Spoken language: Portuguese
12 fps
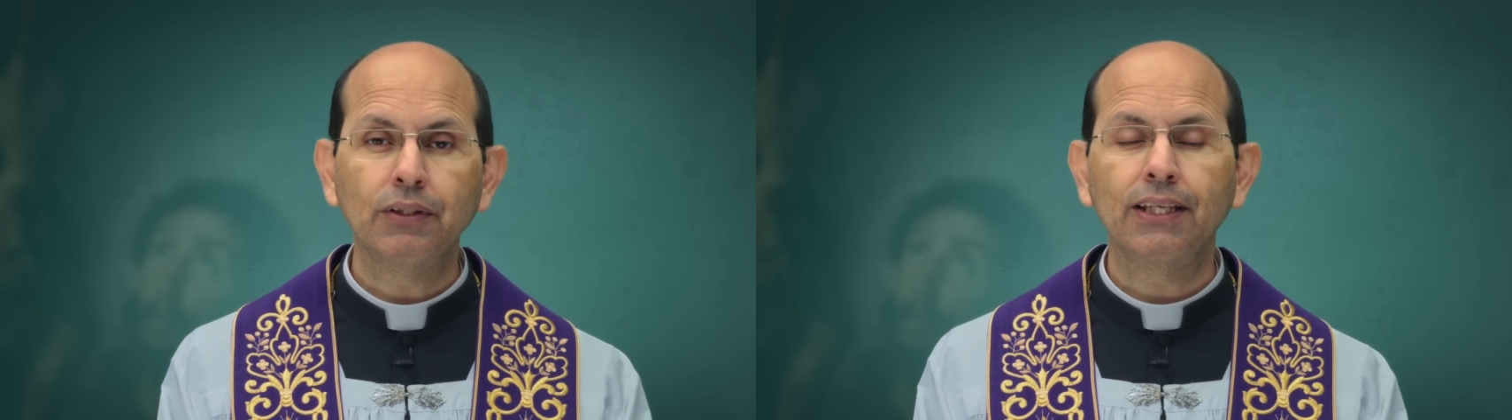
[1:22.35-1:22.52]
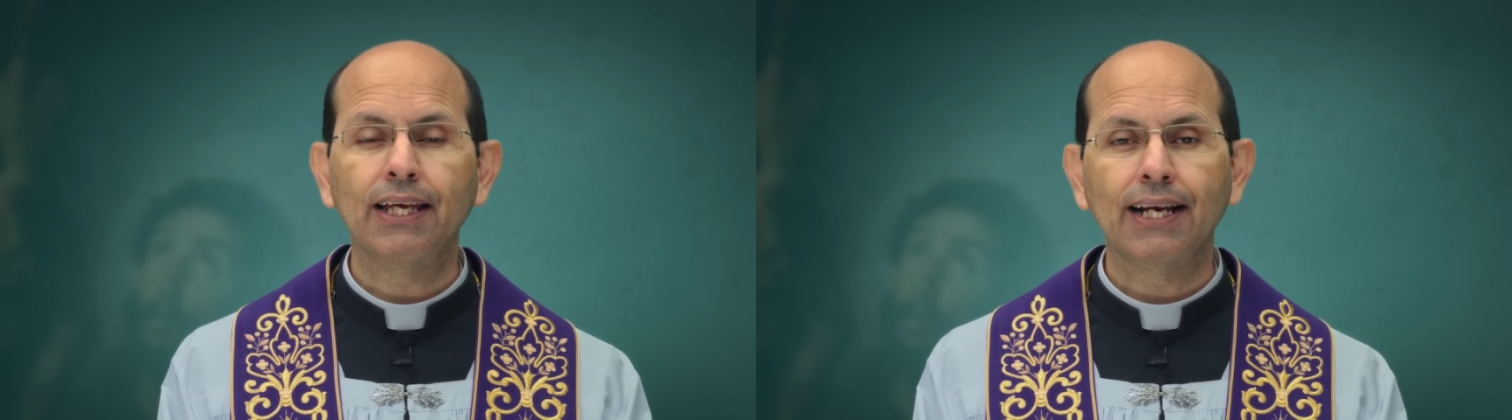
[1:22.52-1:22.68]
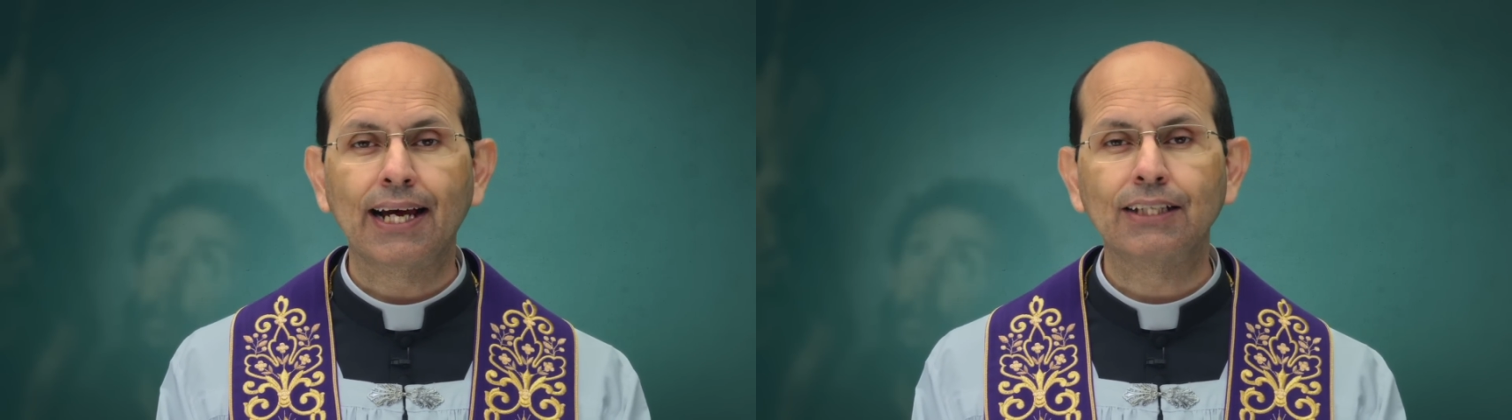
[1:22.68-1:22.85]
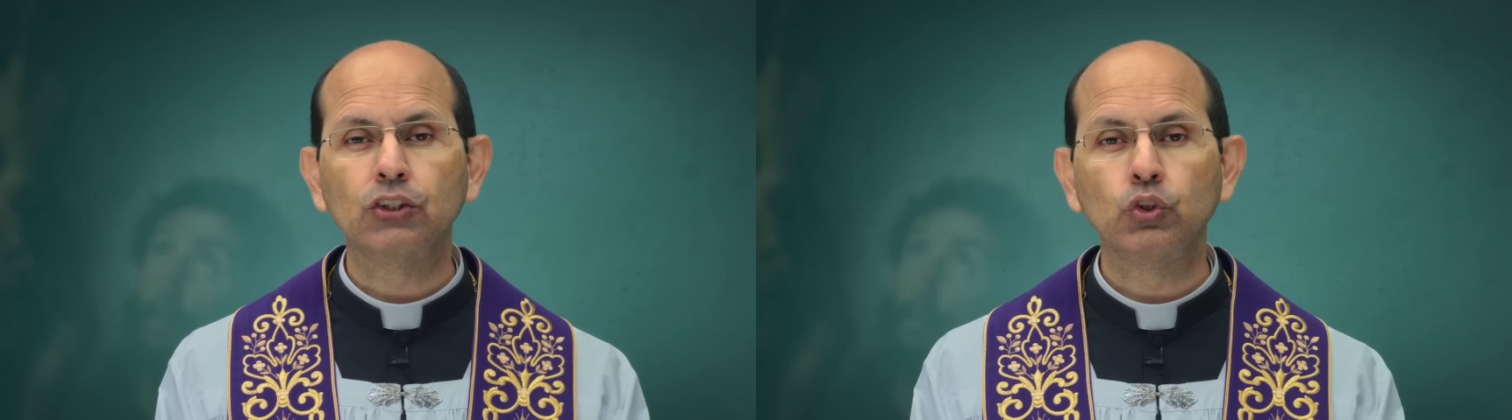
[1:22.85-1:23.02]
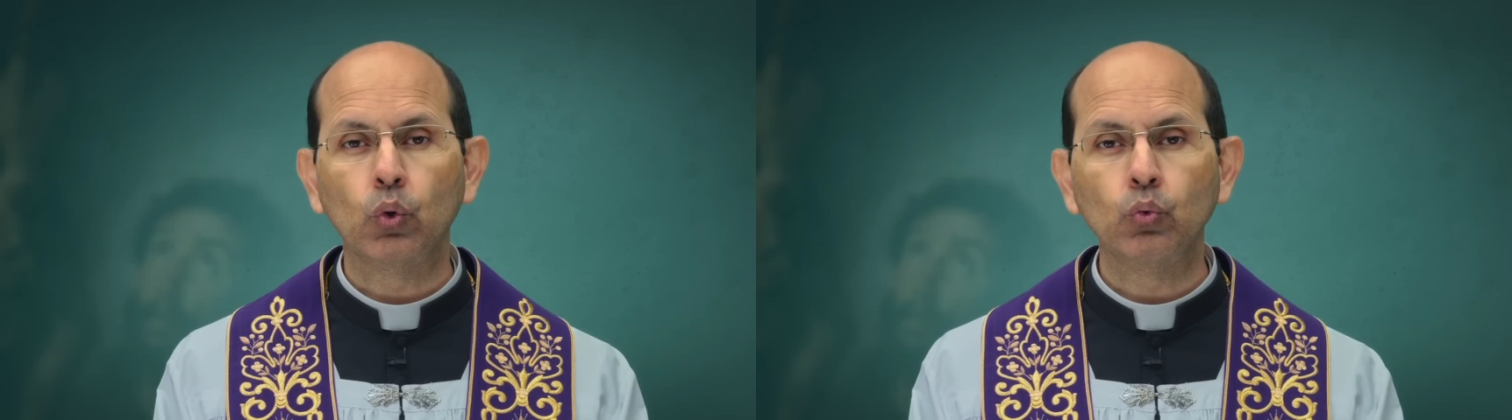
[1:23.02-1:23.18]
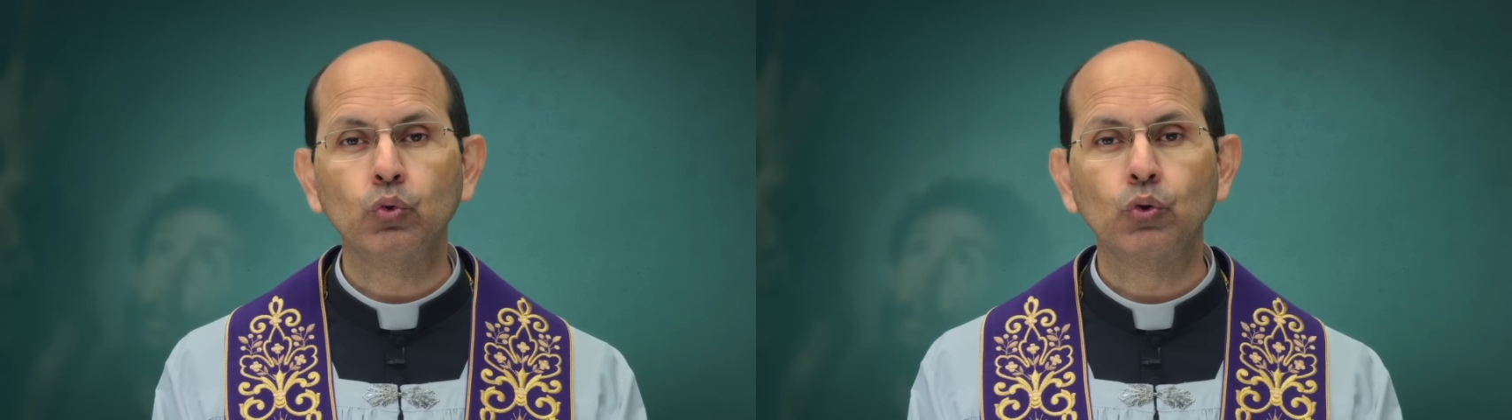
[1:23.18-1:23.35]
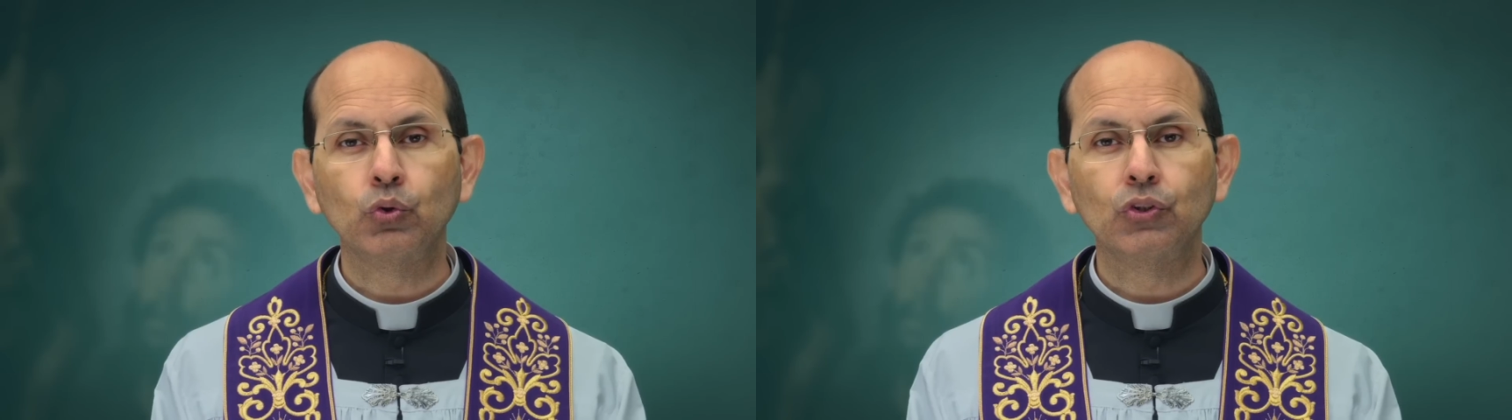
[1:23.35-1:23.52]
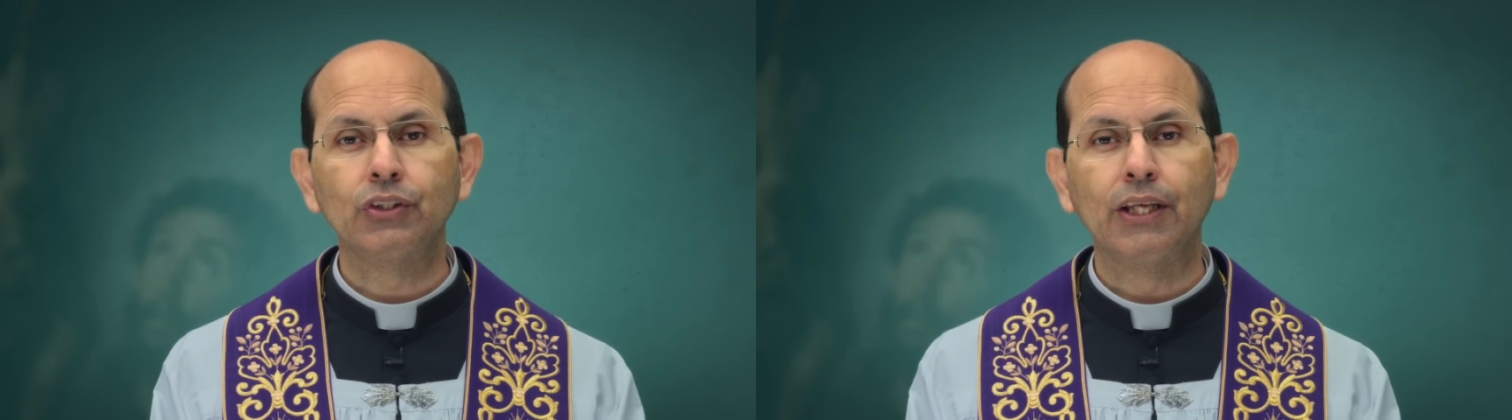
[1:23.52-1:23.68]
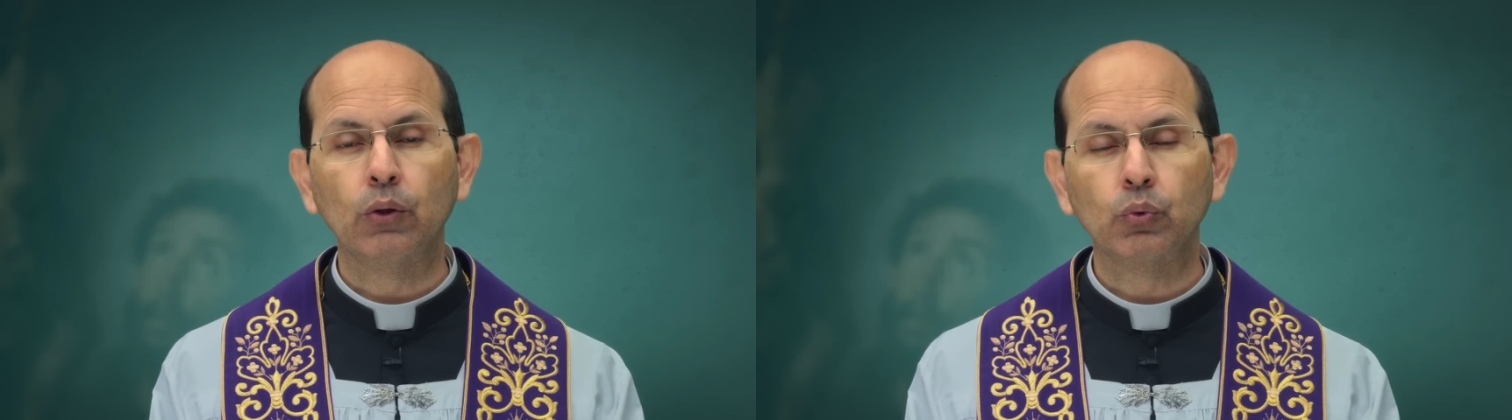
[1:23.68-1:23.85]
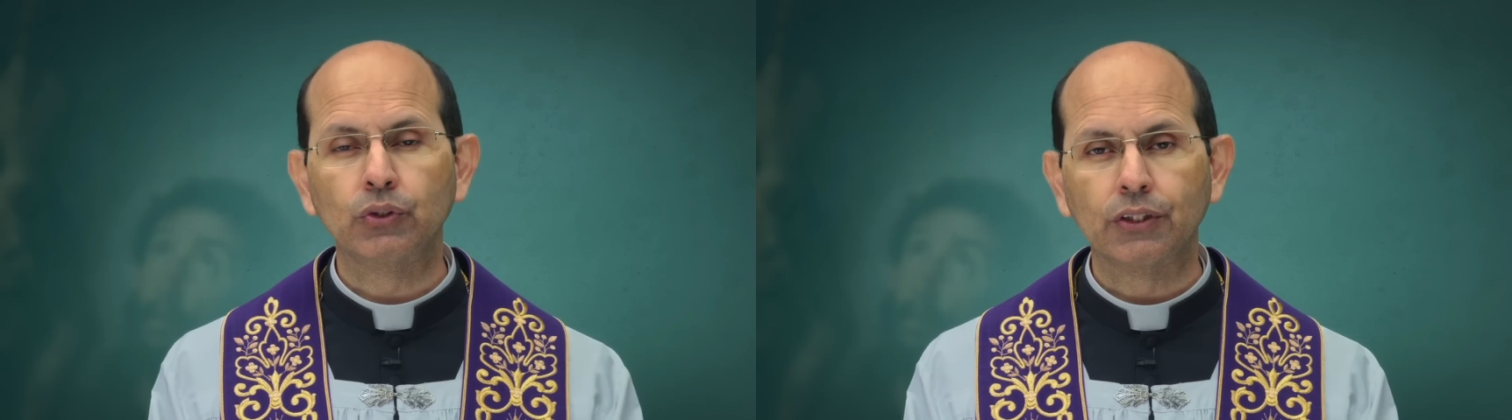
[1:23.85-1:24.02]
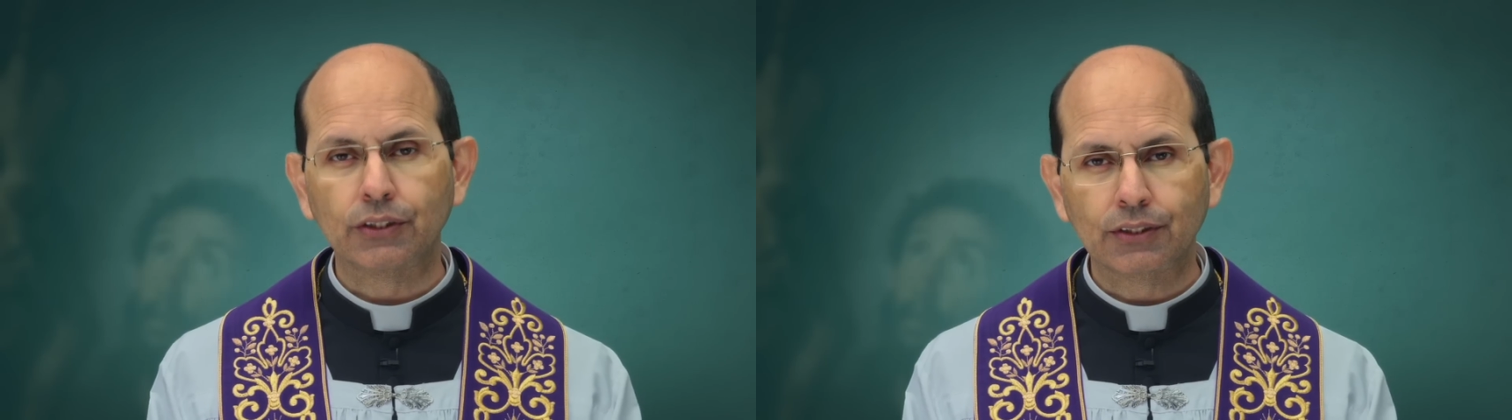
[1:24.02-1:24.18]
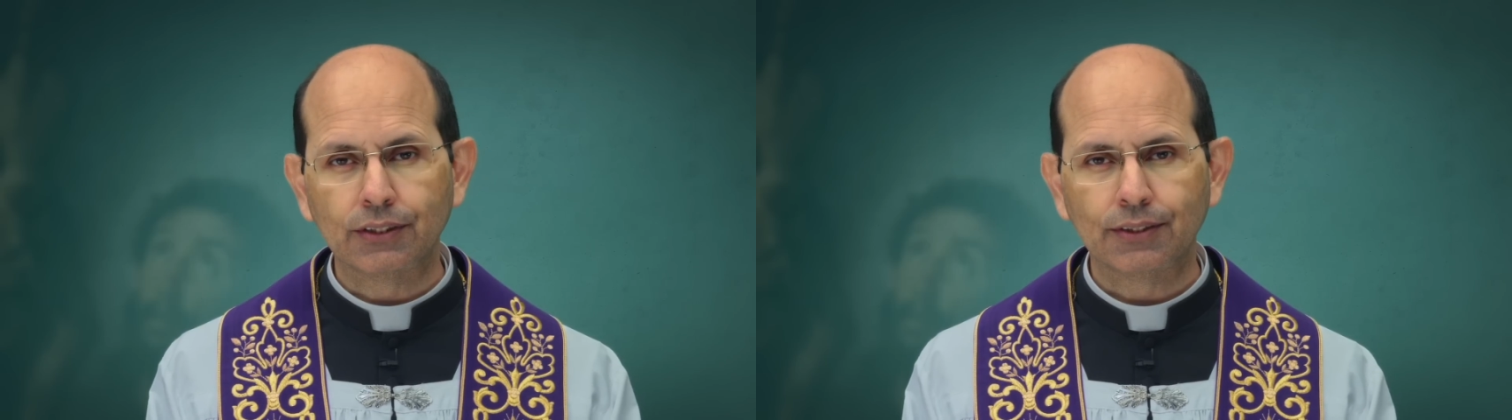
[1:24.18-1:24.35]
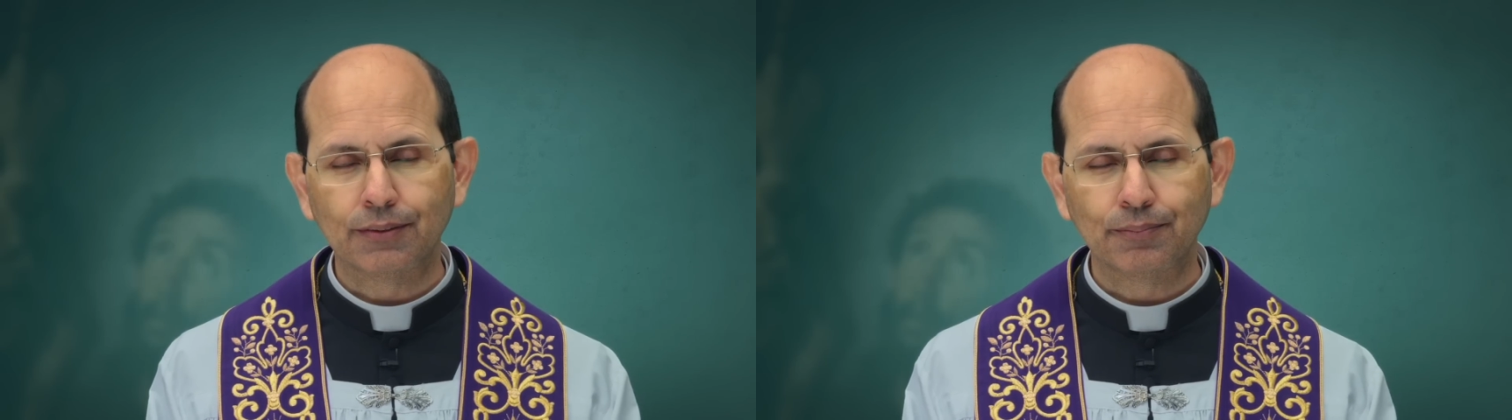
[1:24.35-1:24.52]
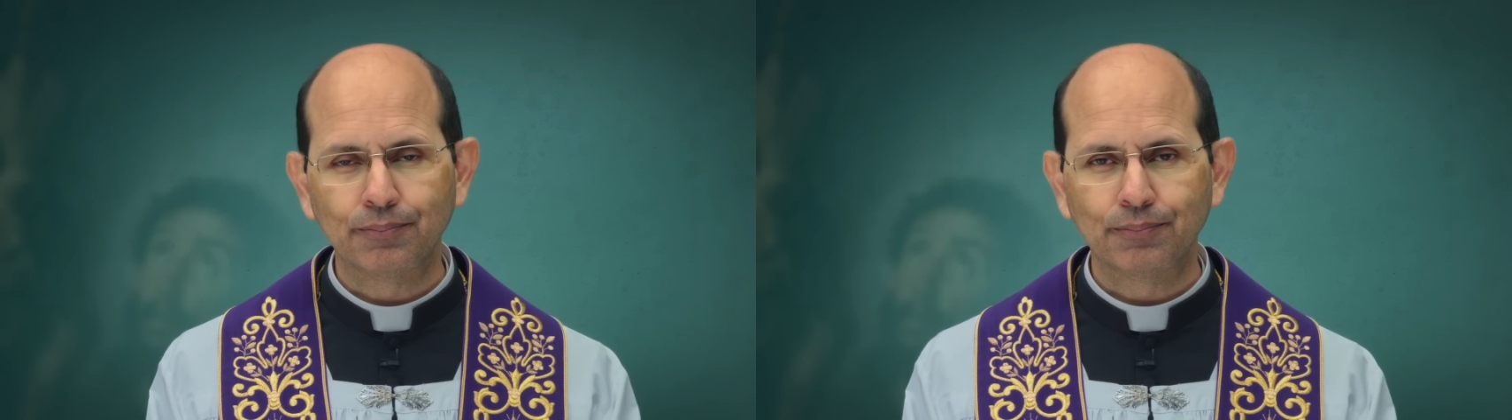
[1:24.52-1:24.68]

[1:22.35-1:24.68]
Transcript: terás outros deuses.